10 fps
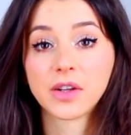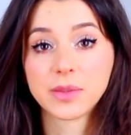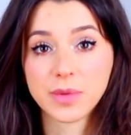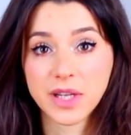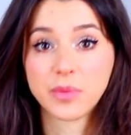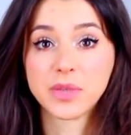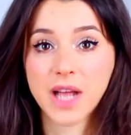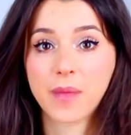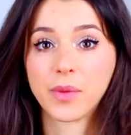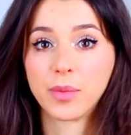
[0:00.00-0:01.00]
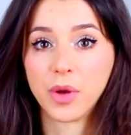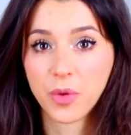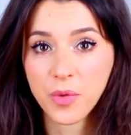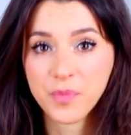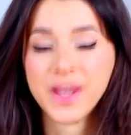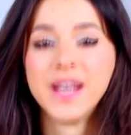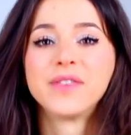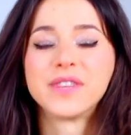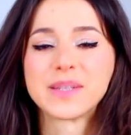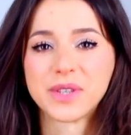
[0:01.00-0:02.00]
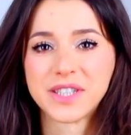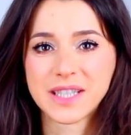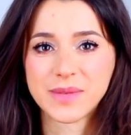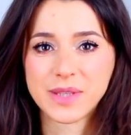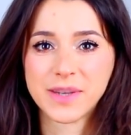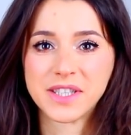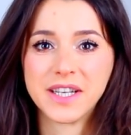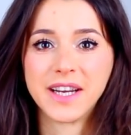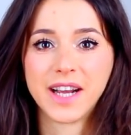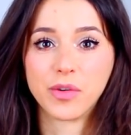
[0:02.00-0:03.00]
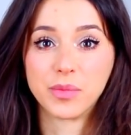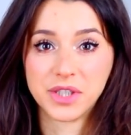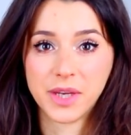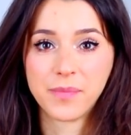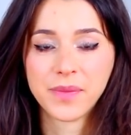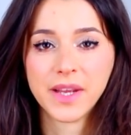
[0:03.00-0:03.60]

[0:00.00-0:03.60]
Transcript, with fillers: O tym ostatnio pisałam na blogu, więc możecie sobie zobaczyć linka w opisie.